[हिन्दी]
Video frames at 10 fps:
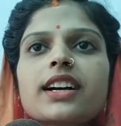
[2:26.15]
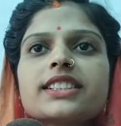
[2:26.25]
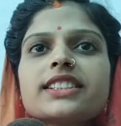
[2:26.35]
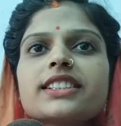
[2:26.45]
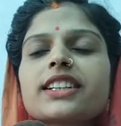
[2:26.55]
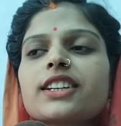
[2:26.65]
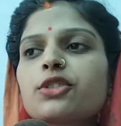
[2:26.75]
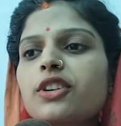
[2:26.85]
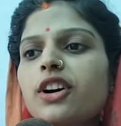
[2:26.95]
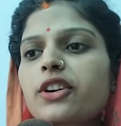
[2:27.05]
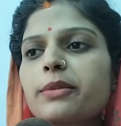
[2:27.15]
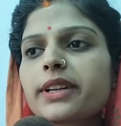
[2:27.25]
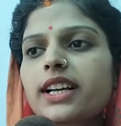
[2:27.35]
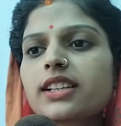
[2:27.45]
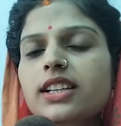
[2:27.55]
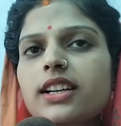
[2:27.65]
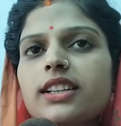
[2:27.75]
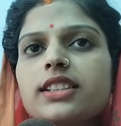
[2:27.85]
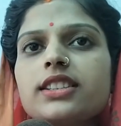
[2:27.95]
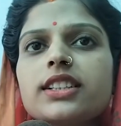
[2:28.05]
अगर जीत गई तो गांव का विकास
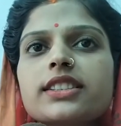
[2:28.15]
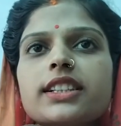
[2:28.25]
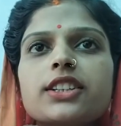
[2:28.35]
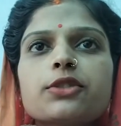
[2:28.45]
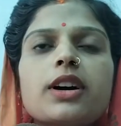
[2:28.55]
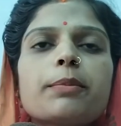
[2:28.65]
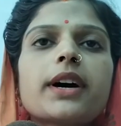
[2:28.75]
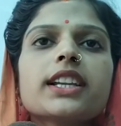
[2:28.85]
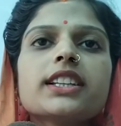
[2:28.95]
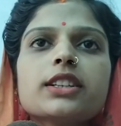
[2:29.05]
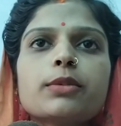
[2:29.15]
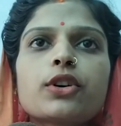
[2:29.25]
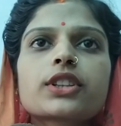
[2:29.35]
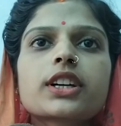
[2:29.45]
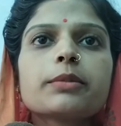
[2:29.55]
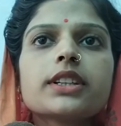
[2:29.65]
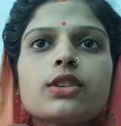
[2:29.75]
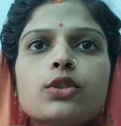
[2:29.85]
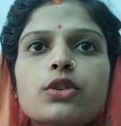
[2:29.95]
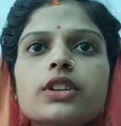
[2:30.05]
करना चाहिए जैसे कि वहाँ पानी की बहुत
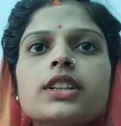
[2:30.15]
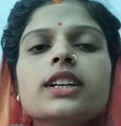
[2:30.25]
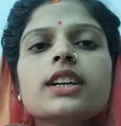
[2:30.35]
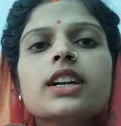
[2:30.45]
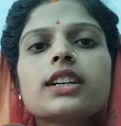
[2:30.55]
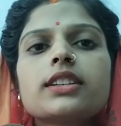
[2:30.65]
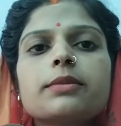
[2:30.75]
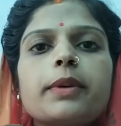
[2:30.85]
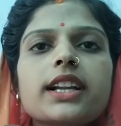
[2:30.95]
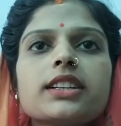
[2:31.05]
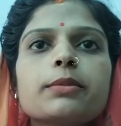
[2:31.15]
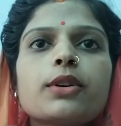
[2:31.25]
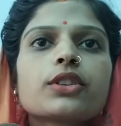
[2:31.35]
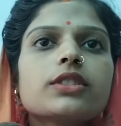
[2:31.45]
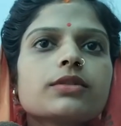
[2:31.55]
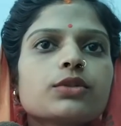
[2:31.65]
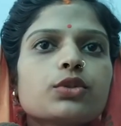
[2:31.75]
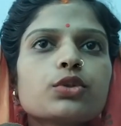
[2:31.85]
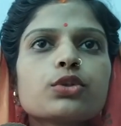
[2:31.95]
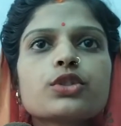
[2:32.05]
कमी है लोग पानी बहुत
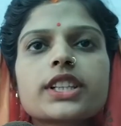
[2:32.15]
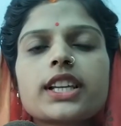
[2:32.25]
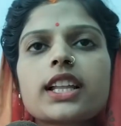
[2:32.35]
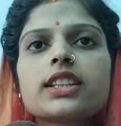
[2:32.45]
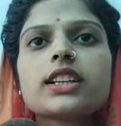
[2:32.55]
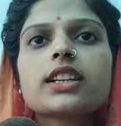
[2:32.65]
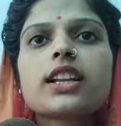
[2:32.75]
दूर दूर से लाते